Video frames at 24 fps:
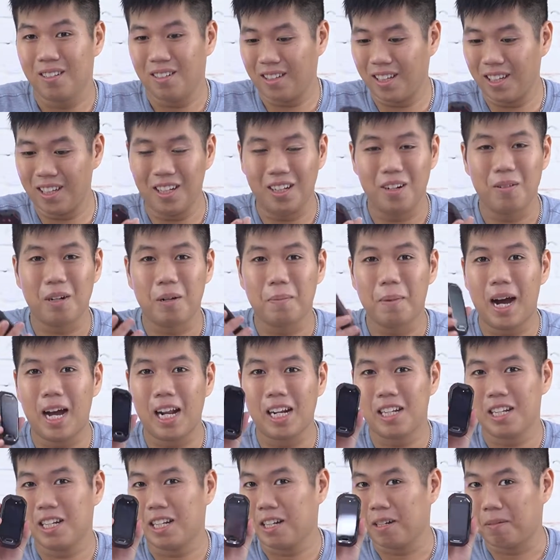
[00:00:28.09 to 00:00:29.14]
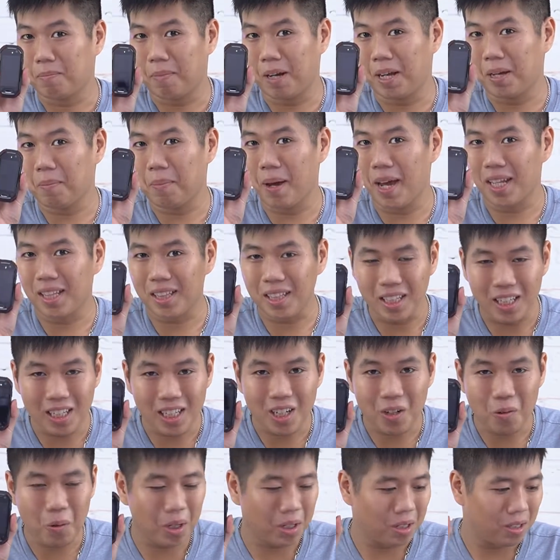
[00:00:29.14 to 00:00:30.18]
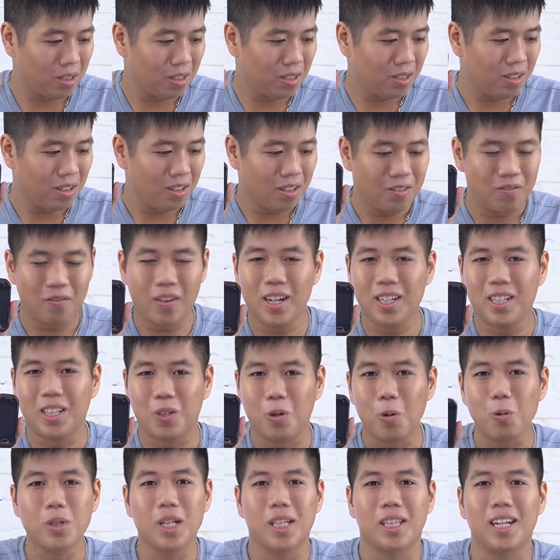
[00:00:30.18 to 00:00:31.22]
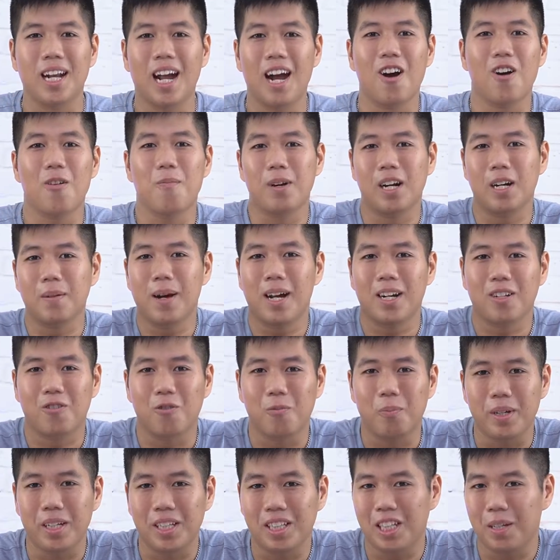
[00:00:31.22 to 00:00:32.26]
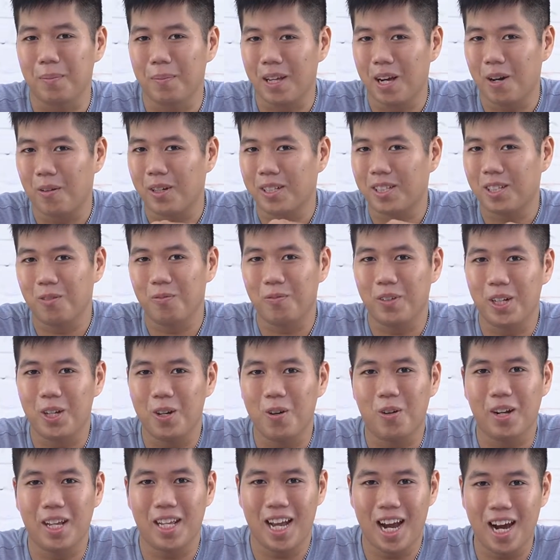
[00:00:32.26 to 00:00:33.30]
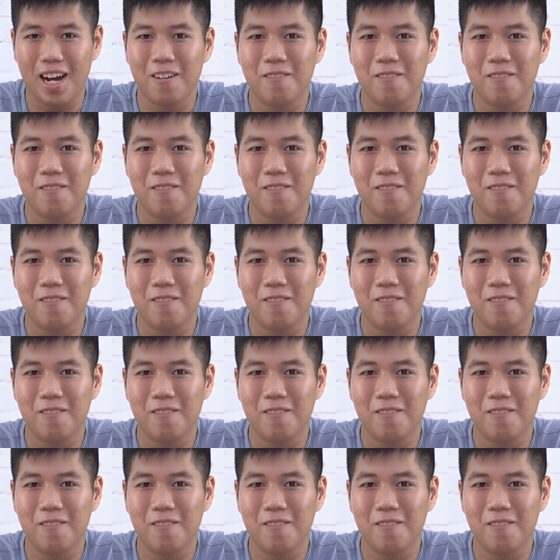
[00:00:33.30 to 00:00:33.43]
Tin được không các bạn? Máy bé tí luôn Vậy thì cụ thể thế nào? Mời các bạn cùng mình tìm hiểu ở trong video này nhé.